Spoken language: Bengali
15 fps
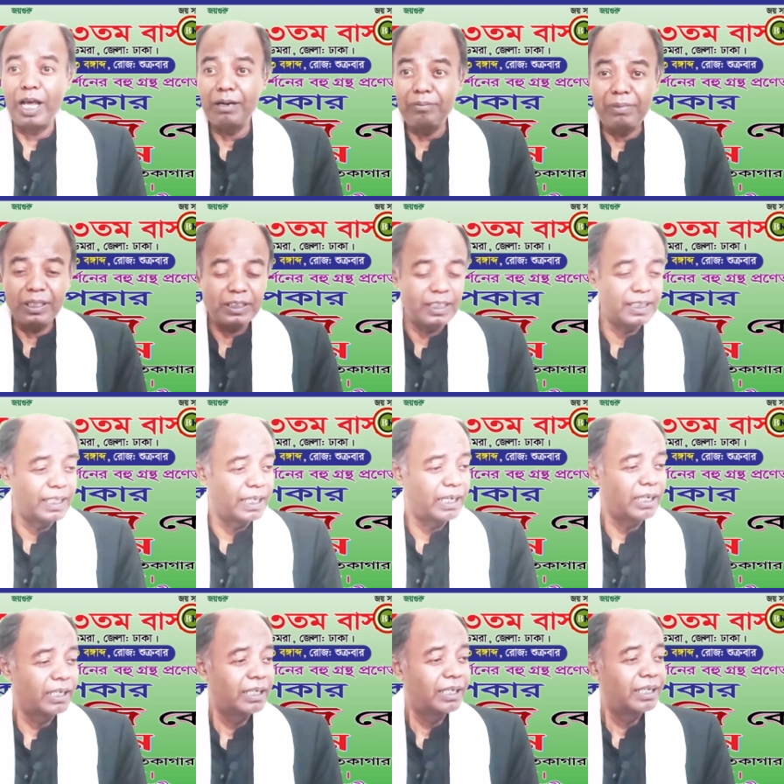কোরআন মাজিদের
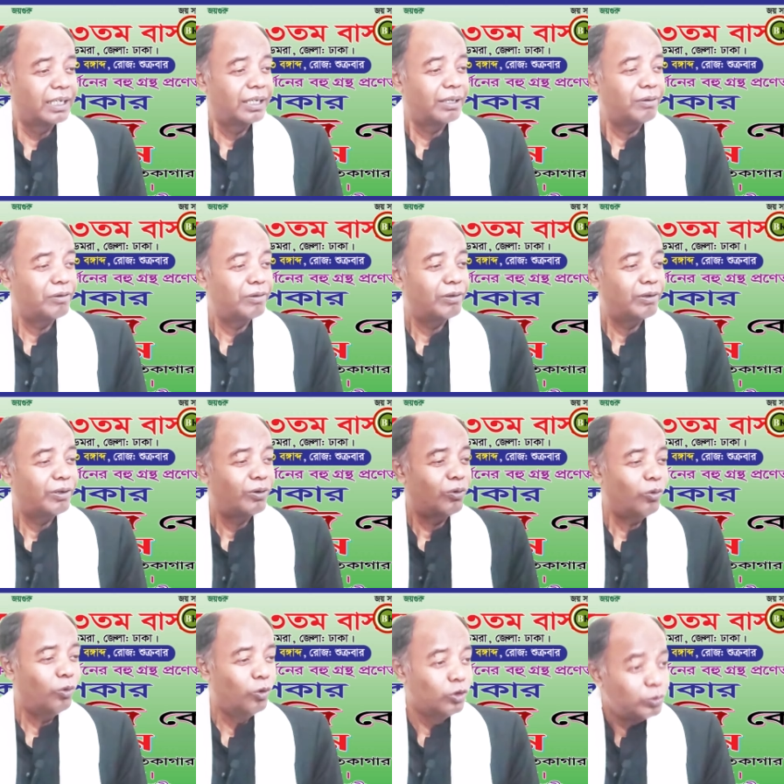
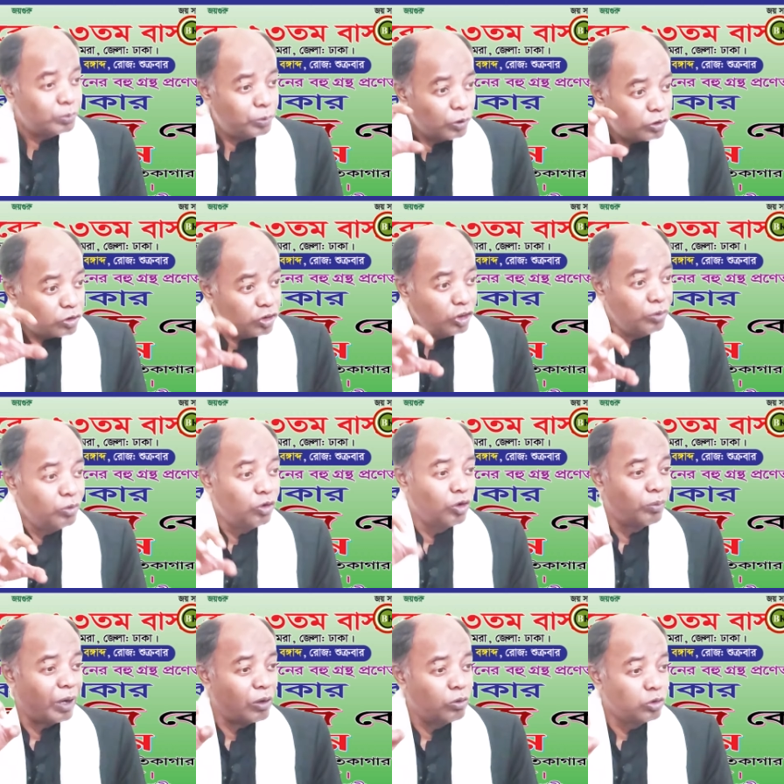উৎপত্তি মূল
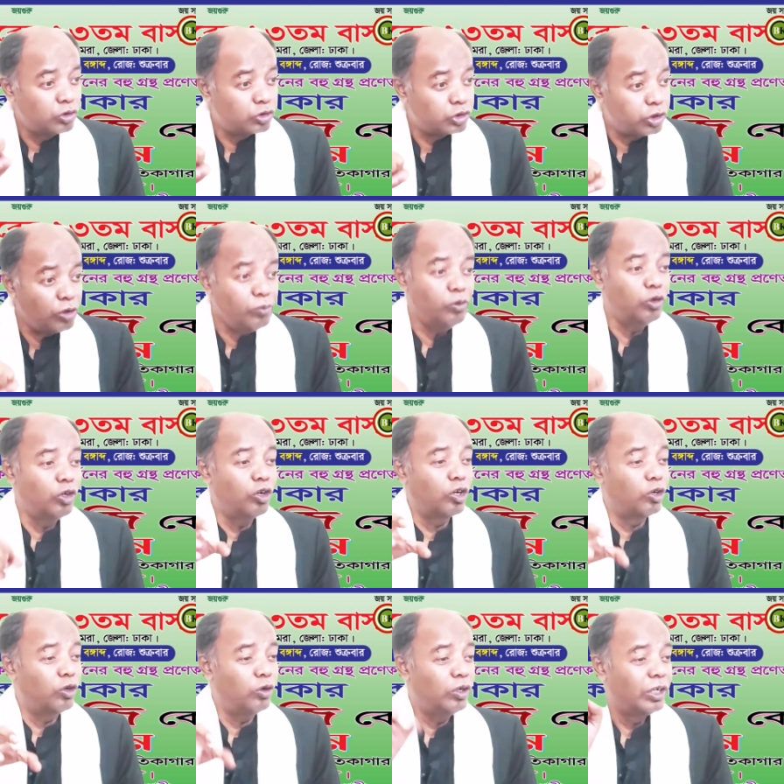বা উৎস মূল
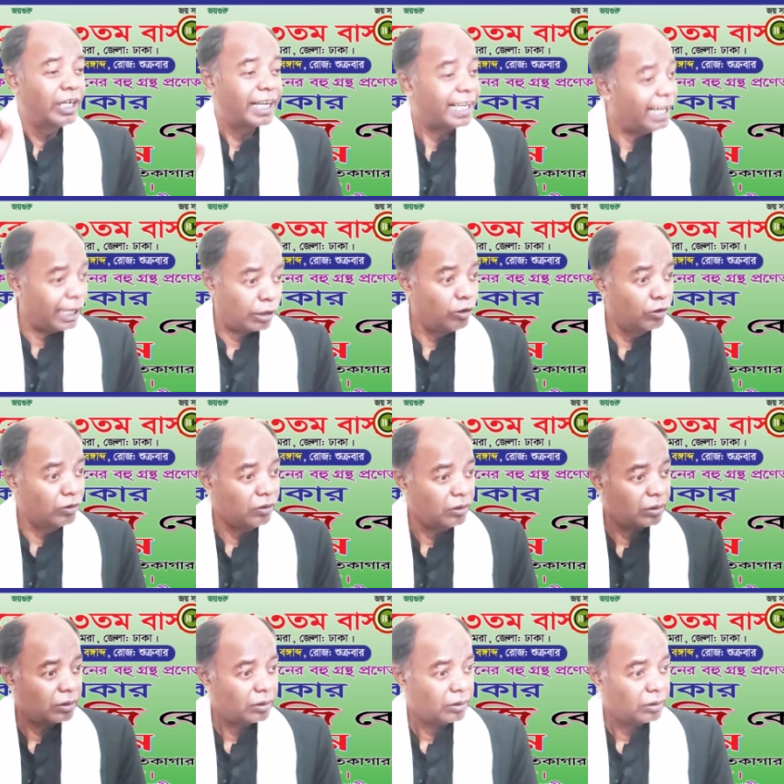হলো কারণ